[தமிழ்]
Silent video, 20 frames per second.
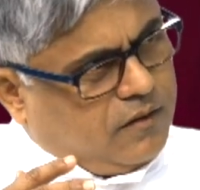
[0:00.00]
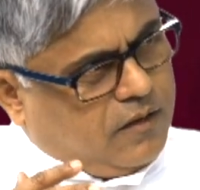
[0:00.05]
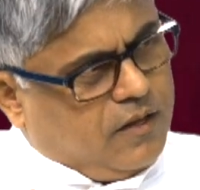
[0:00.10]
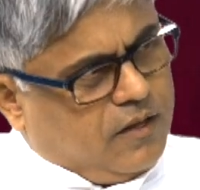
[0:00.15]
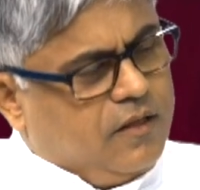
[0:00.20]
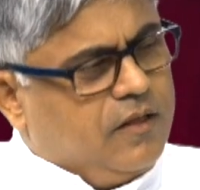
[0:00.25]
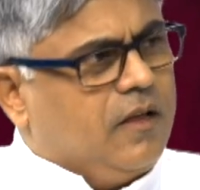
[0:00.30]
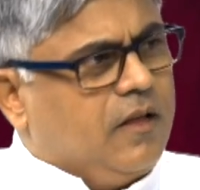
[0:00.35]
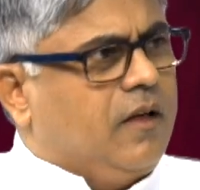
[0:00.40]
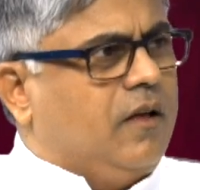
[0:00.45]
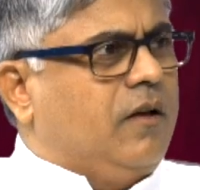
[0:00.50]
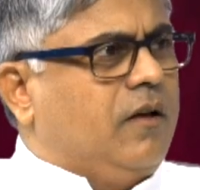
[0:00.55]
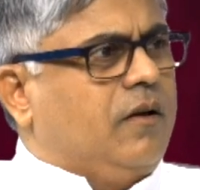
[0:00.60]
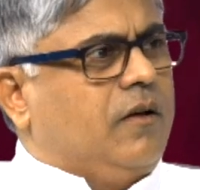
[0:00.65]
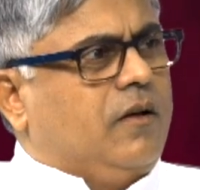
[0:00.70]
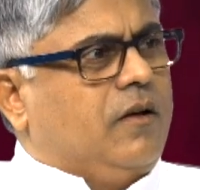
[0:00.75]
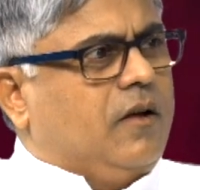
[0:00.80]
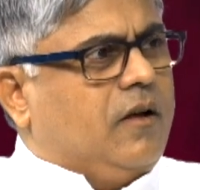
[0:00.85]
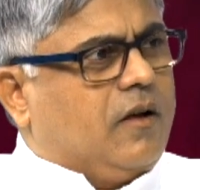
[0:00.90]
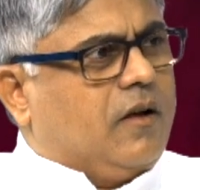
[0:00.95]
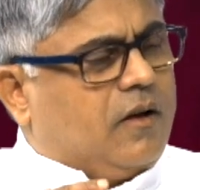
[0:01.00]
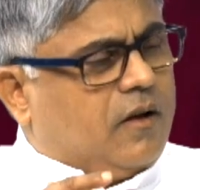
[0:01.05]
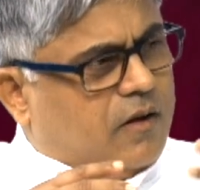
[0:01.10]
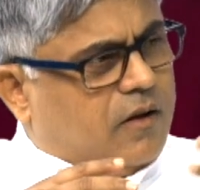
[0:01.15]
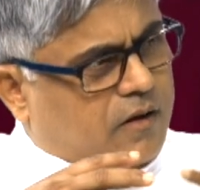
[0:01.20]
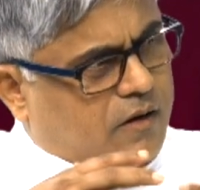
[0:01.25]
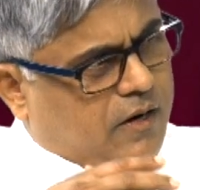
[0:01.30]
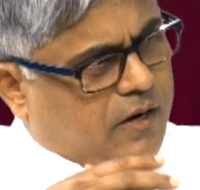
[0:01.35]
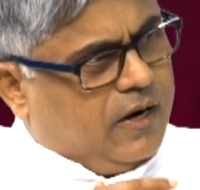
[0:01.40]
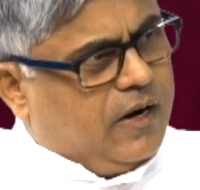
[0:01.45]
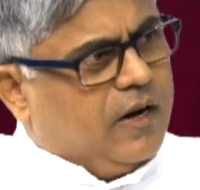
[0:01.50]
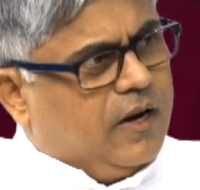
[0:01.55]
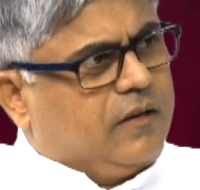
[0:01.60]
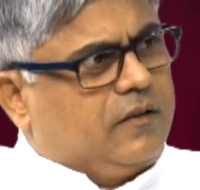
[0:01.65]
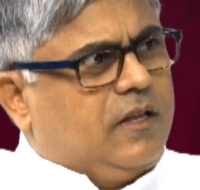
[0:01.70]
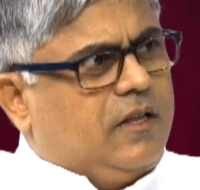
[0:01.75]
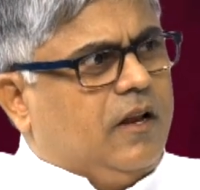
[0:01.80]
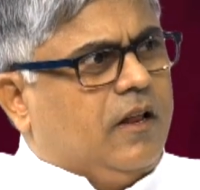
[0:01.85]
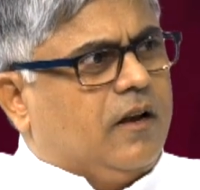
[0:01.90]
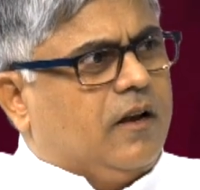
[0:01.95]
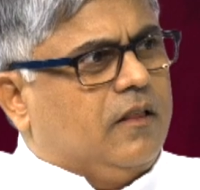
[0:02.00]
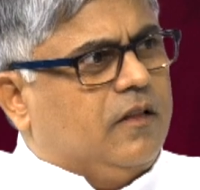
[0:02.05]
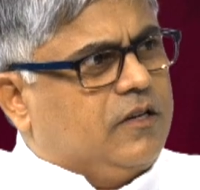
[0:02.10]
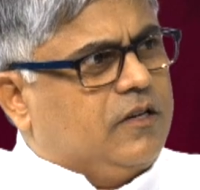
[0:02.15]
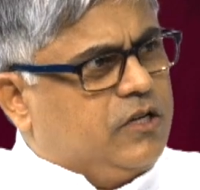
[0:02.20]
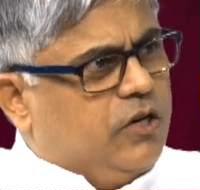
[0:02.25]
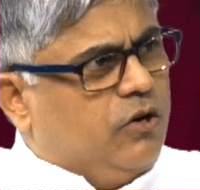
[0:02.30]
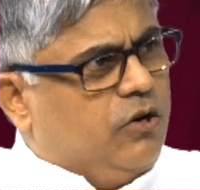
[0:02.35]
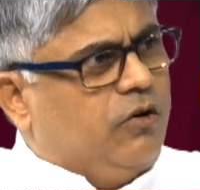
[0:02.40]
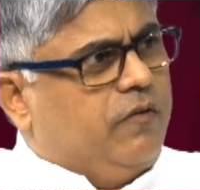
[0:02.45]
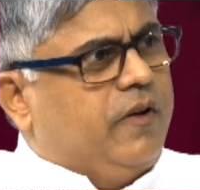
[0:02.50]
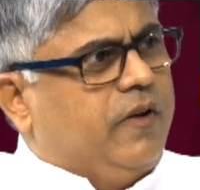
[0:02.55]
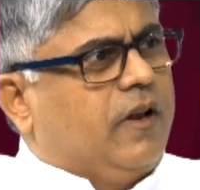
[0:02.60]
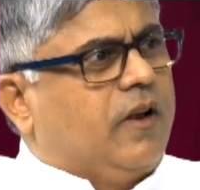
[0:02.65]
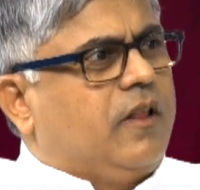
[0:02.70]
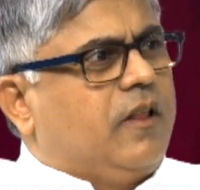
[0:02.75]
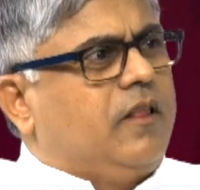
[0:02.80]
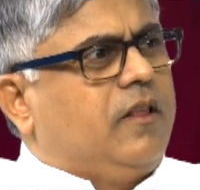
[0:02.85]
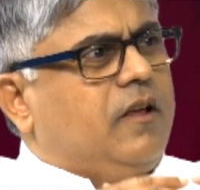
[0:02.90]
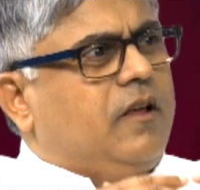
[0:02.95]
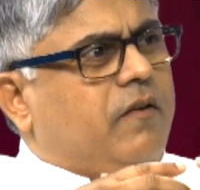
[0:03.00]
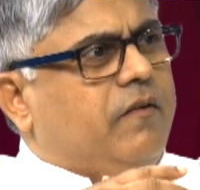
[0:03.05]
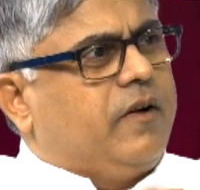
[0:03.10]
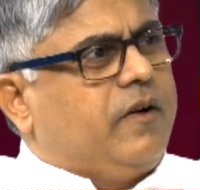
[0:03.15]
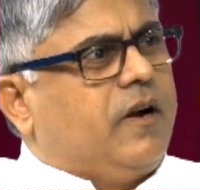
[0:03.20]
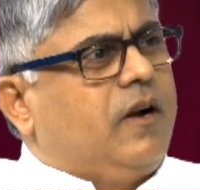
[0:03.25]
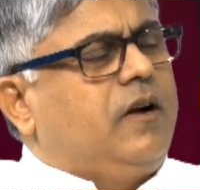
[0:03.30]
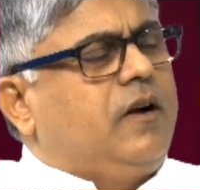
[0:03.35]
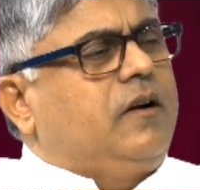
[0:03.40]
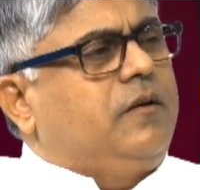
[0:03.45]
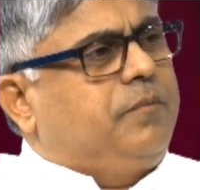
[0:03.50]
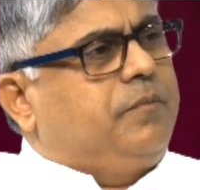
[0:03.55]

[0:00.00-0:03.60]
இந்த இடத்திலிருந்து ஷீலோவிலிருந்து அவர்கள்